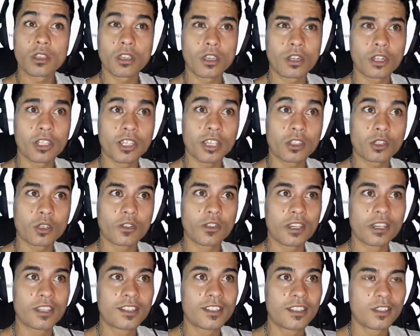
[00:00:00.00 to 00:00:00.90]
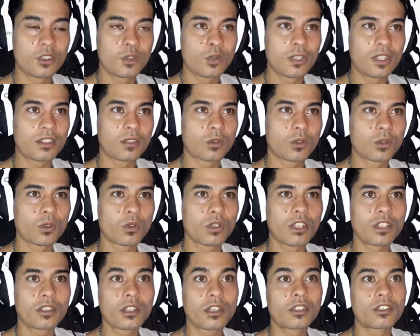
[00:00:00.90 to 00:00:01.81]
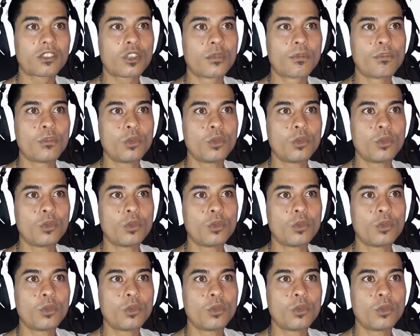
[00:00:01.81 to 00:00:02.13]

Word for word: Girl 98 est un top